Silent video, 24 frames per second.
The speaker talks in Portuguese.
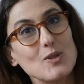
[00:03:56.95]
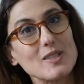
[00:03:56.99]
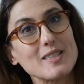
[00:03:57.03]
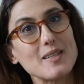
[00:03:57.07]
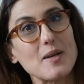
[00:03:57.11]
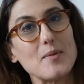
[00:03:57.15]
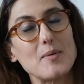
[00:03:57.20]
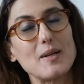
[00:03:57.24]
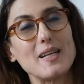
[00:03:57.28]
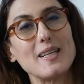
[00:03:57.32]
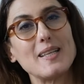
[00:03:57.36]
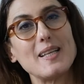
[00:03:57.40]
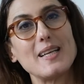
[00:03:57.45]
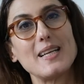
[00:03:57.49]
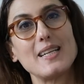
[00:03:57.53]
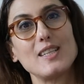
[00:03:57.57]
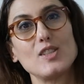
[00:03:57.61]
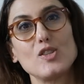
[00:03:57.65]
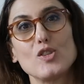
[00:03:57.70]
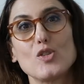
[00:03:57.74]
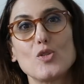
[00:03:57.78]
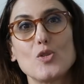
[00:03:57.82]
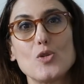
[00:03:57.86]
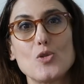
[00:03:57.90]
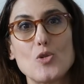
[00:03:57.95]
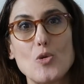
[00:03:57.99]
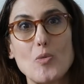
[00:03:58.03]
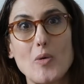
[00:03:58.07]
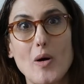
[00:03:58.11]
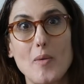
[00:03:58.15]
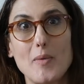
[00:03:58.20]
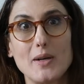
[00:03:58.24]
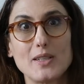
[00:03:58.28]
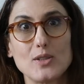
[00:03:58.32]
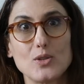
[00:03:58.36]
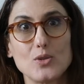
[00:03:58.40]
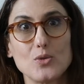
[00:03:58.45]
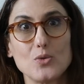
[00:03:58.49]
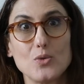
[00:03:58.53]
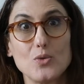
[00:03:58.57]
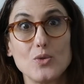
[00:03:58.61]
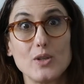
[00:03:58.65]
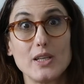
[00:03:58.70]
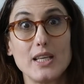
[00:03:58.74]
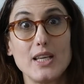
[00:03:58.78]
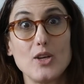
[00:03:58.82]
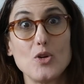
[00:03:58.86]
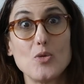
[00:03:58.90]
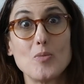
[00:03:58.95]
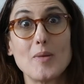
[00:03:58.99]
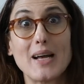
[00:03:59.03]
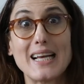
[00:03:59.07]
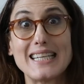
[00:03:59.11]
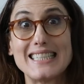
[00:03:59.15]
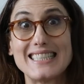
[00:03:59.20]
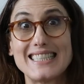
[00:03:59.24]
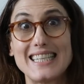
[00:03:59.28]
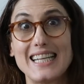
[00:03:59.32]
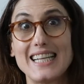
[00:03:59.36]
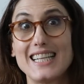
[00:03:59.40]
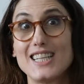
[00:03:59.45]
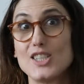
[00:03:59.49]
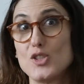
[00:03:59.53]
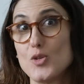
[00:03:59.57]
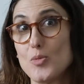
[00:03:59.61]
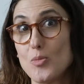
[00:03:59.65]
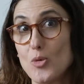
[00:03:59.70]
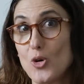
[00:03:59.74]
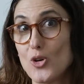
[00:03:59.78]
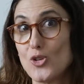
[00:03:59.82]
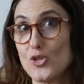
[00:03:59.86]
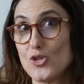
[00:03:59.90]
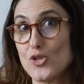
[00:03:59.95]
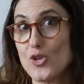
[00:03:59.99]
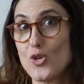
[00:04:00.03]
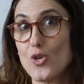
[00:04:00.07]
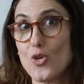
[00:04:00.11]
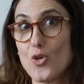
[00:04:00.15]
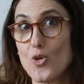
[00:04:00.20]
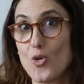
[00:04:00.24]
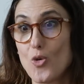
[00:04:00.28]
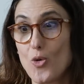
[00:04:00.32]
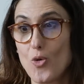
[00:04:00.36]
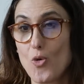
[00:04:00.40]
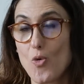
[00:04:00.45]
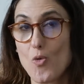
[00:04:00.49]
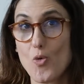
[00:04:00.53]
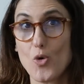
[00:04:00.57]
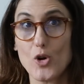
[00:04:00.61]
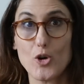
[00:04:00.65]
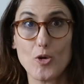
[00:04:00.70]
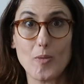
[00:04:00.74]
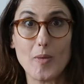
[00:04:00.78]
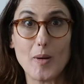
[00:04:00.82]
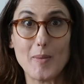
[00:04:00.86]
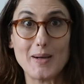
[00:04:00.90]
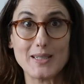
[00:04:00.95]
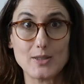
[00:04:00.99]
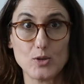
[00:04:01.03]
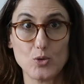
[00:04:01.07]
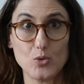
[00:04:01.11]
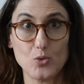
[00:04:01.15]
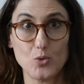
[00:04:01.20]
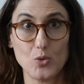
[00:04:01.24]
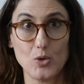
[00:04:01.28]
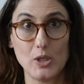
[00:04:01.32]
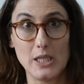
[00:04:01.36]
as quebradeiras de coco babaçu e uma receita de bolo de coco com óleo babaçu.